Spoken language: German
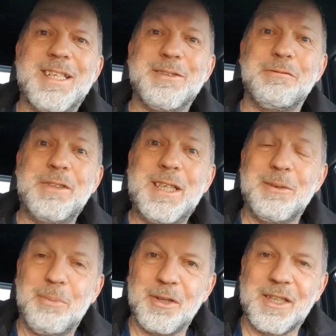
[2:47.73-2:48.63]
weil ich so
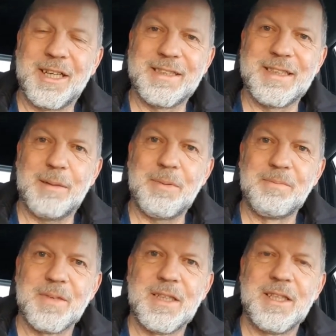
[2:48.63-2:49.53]
viele Podcasts habe.
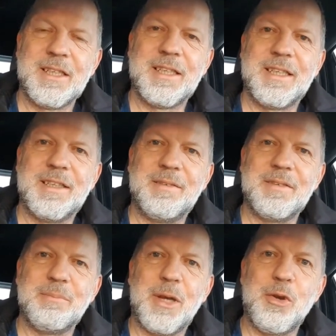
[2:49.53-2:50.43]
Äh,
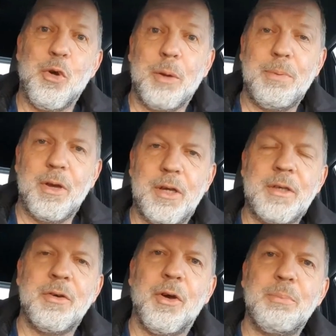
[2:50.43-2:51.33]
meine Hör
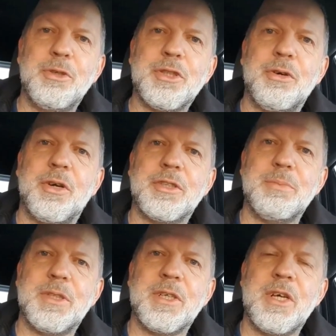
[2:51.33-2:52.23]
Hörbücher höre ich
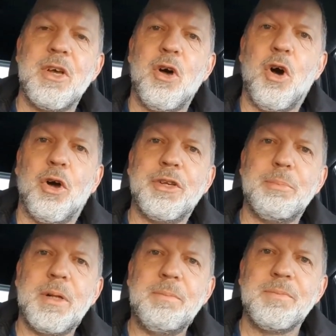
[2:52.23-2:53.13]
mit
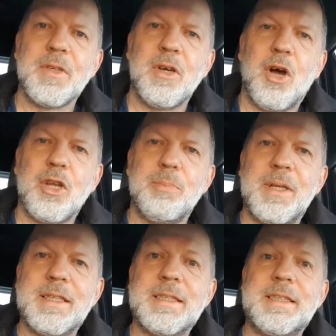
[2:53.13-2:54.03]
Audible.
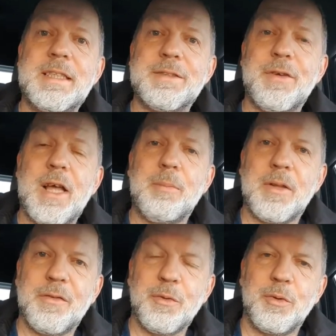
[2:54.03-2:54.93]
Audible ist ein Dienst von
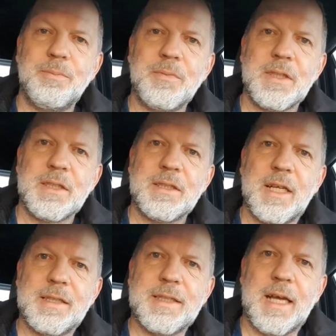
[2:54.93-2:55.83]
Amazon.
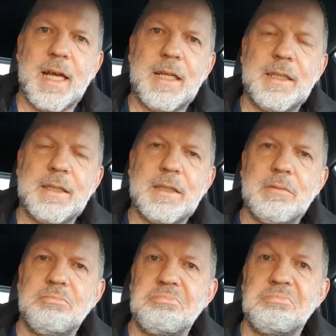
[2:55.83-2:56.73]
Da zahle
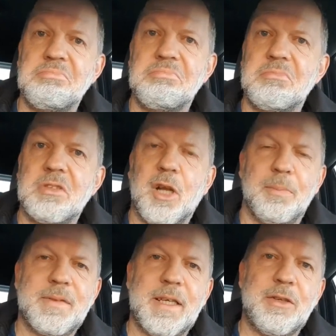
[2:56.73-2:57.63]
ich, ich
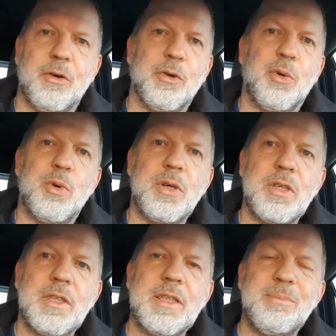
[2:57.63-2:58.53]
glaube, 10 Euro
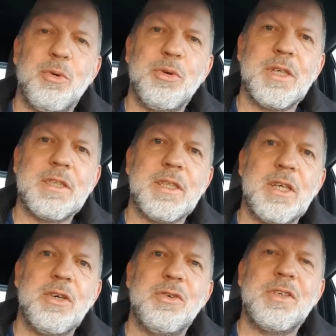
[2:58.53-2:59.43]
im Monat
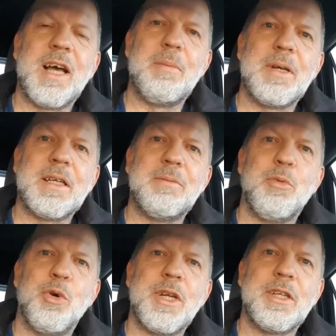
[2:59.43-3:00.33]
und kann man dann
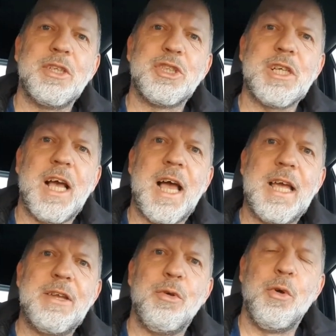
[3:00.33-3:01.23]
monatlich
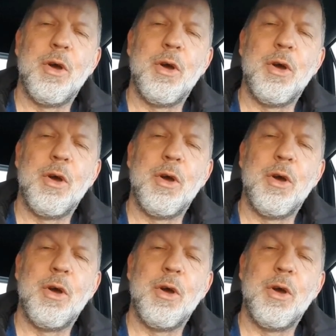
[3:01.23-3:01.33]
ein